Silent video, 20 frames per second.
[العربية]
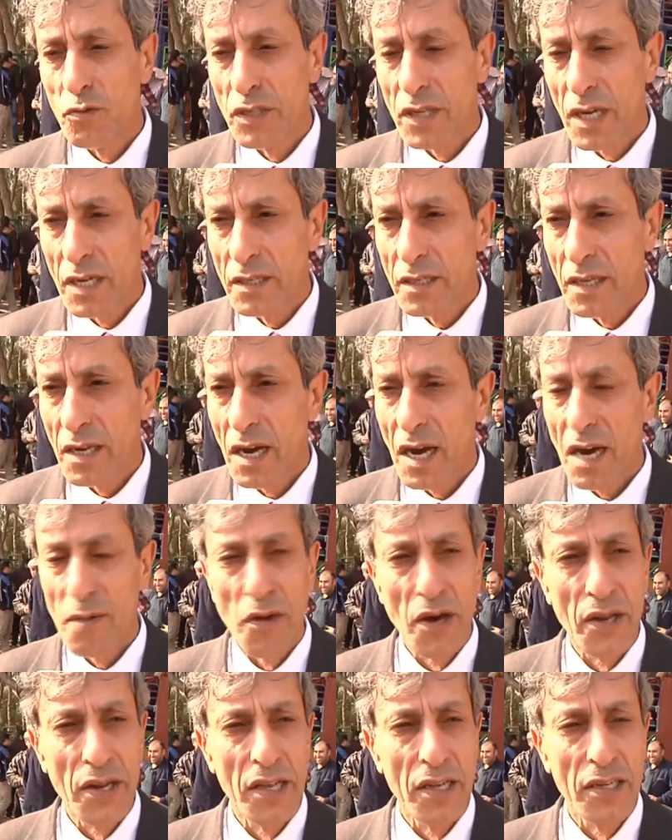وزارة الزراعة
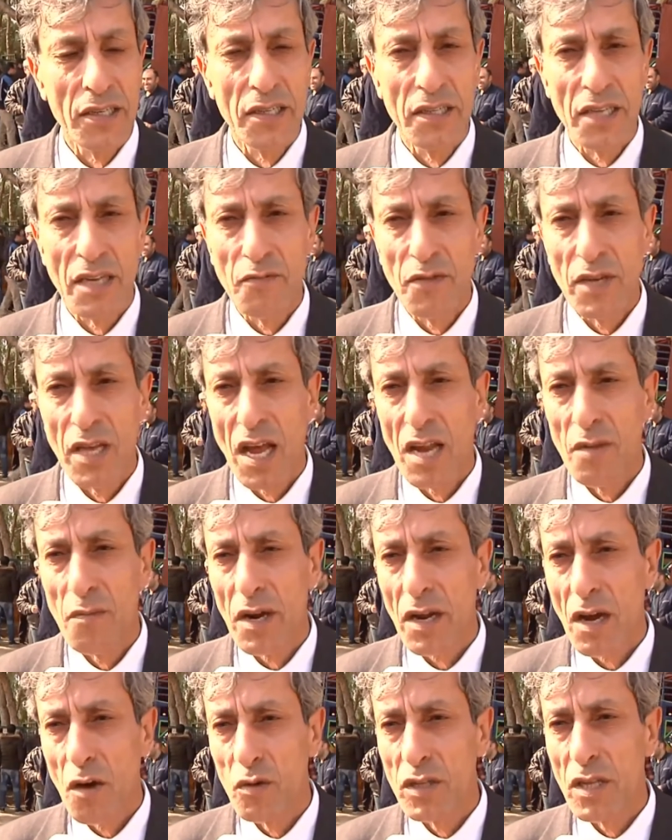معنية جدا في
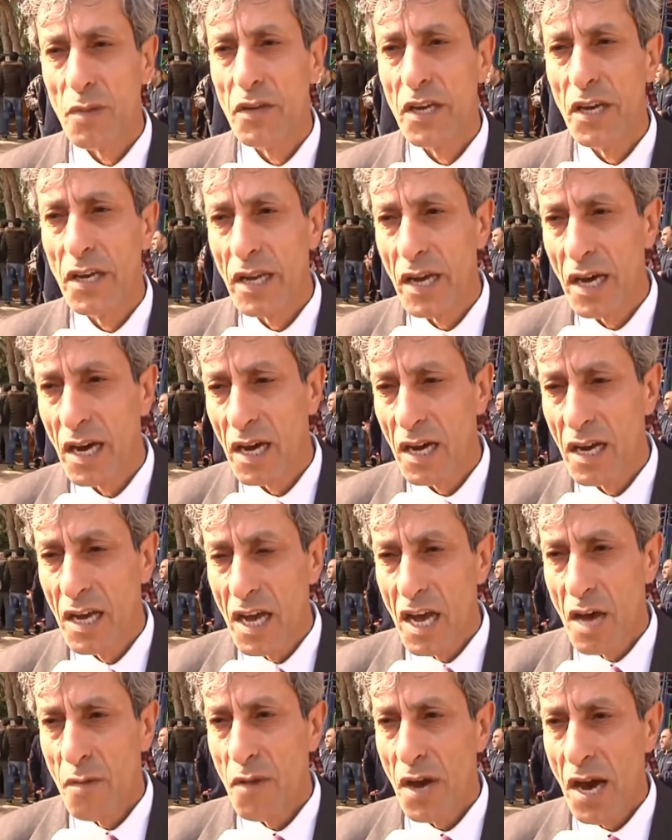المرأة وتمكينها
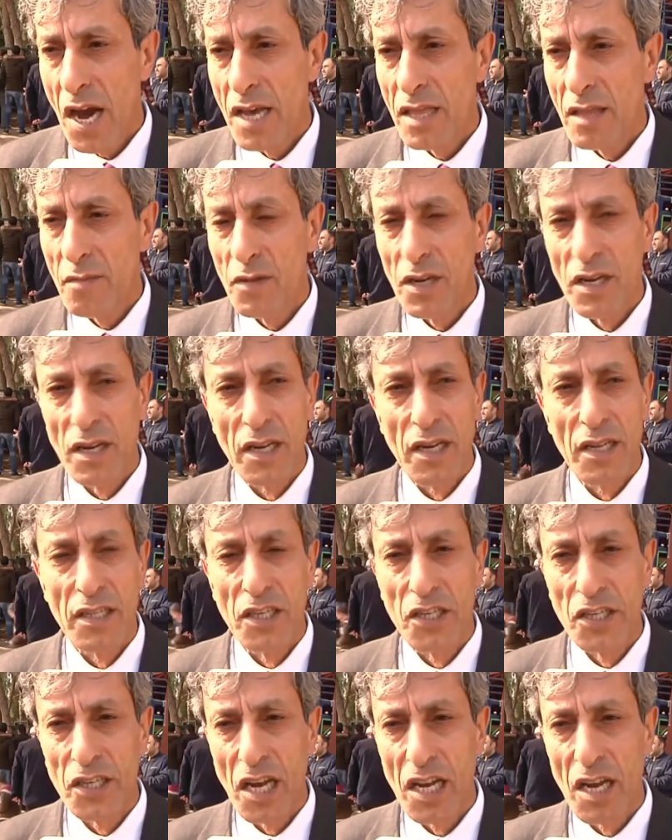بحيث من
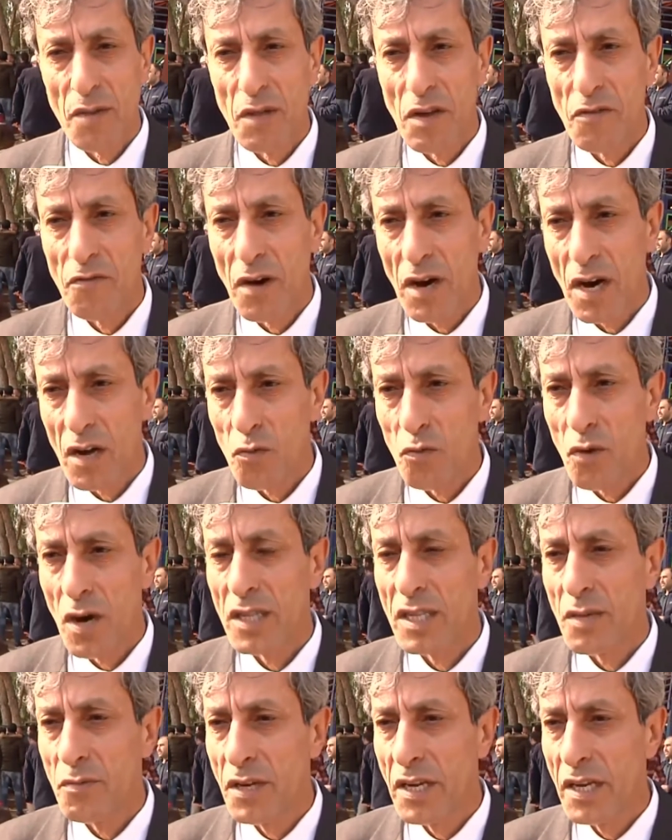انتشالها من الفقر
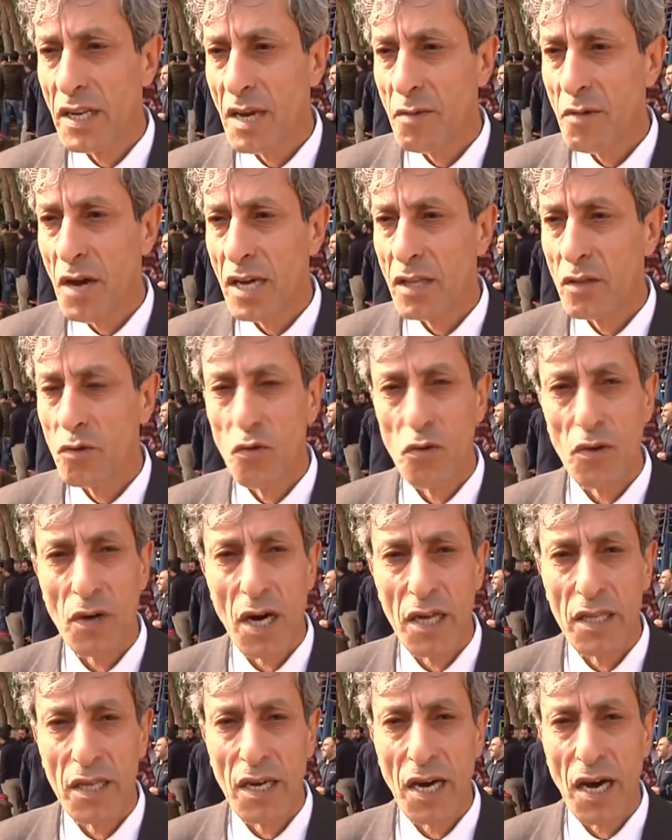وتمكينها بحيث تكون
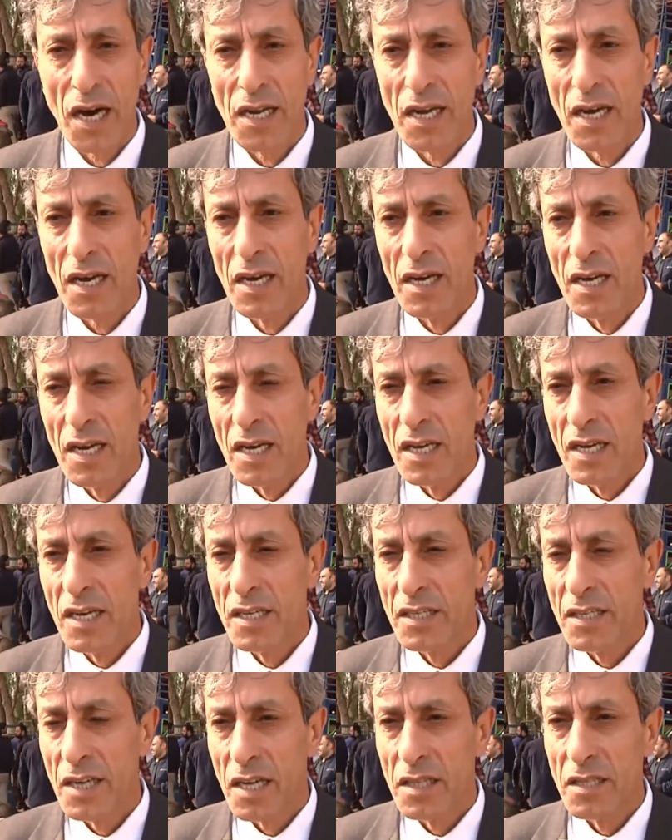قادرة على
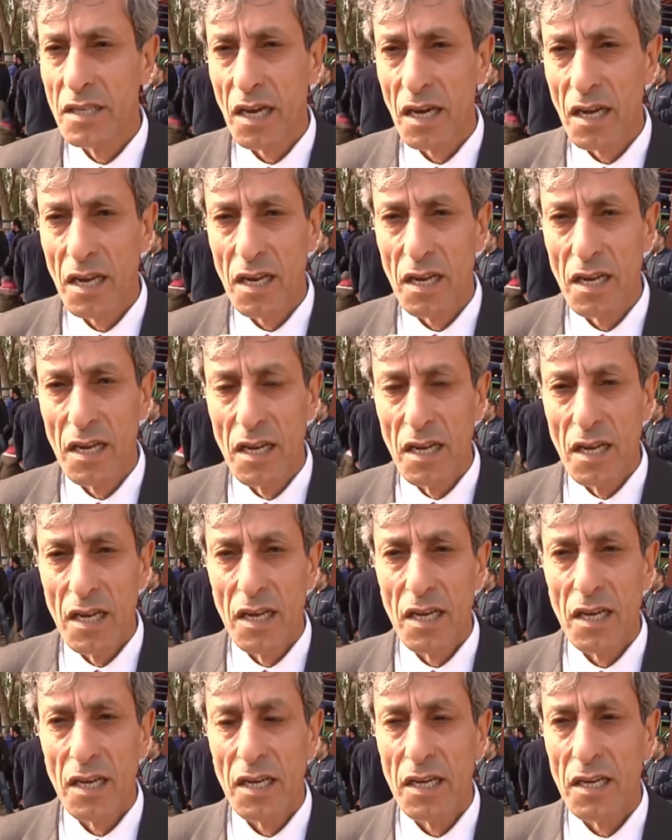إيجاد دخل
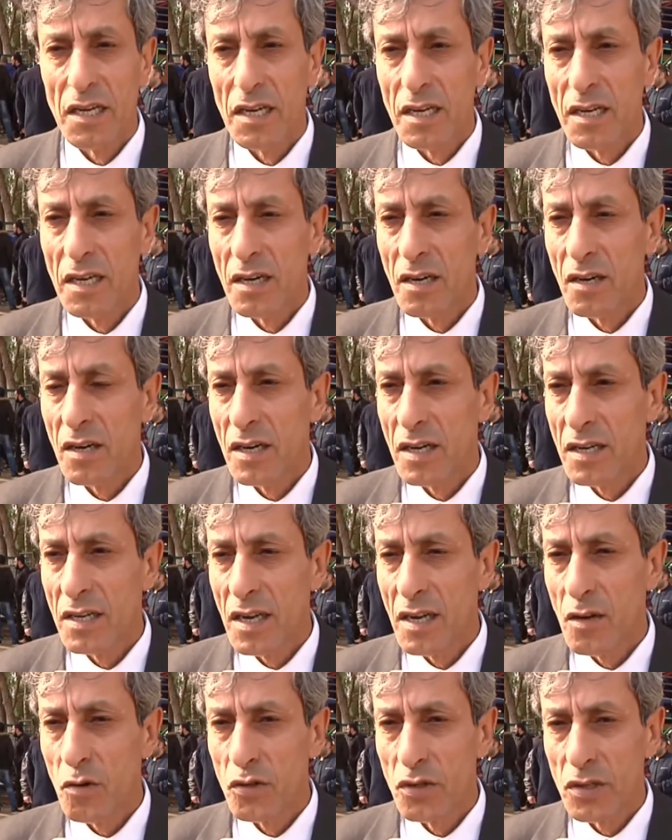آه،
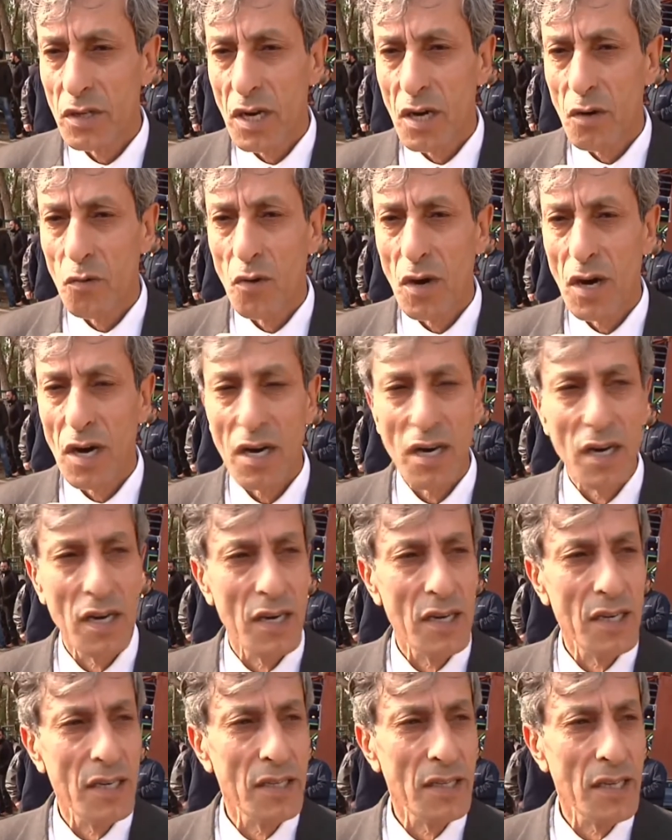للأسرة
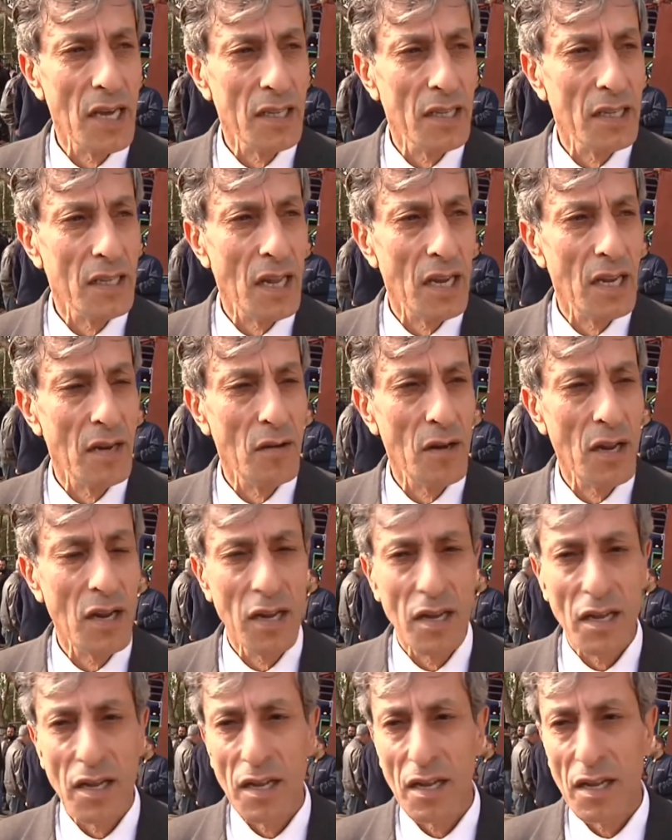وزيادة
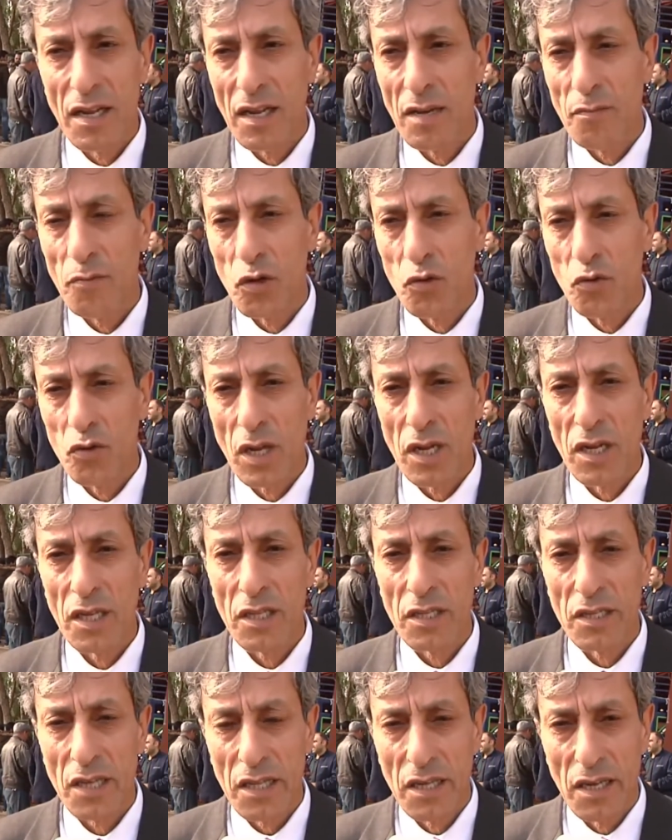المردود
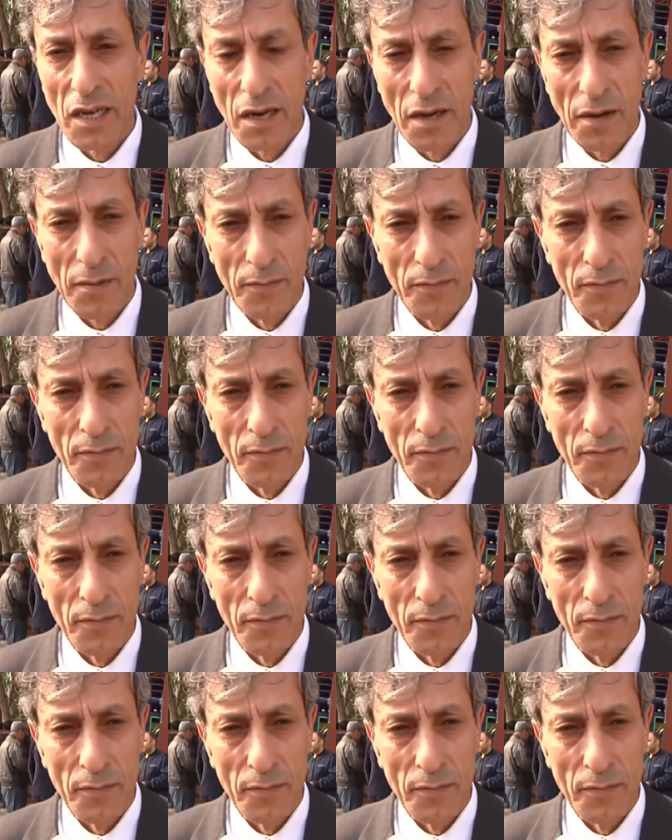الاقتصادي لها